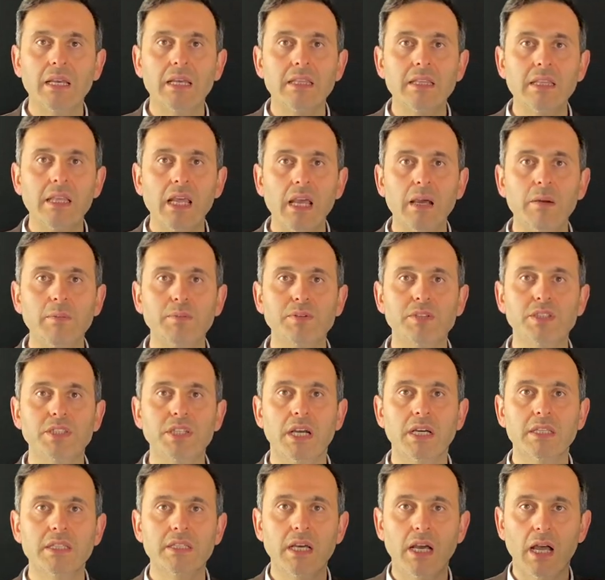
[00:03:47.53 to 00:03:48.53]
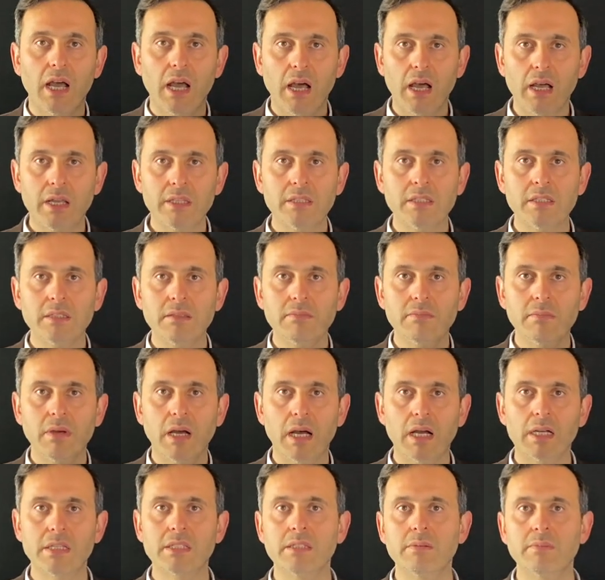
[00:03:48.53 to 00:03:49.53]
ne yapacağını adım
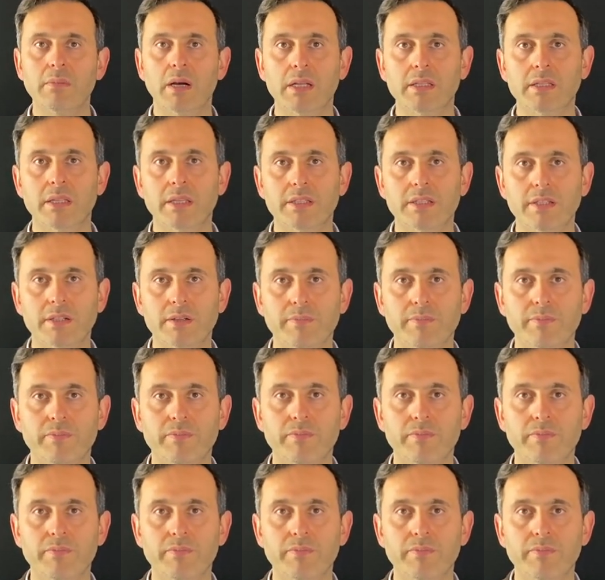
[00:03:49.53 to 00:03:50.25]
adım anlatırım.